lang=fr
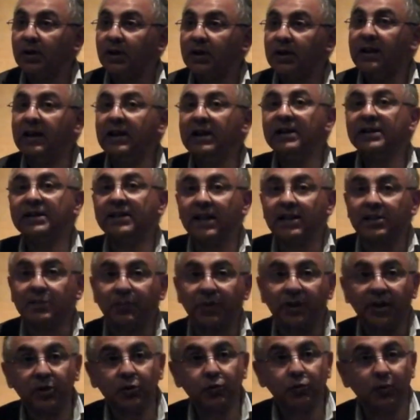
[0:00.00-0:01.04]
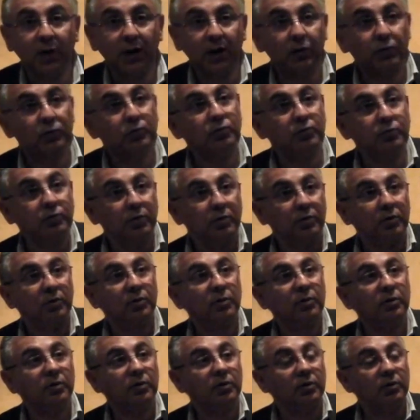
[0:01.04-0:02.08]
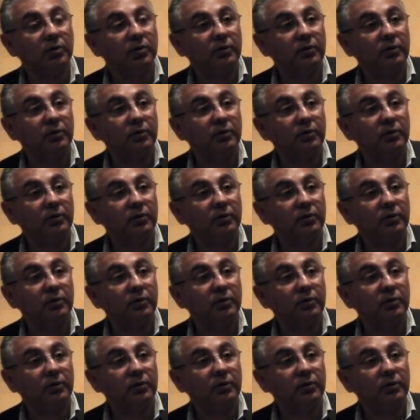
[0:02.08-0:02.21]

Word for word: L'état spirituel où euh,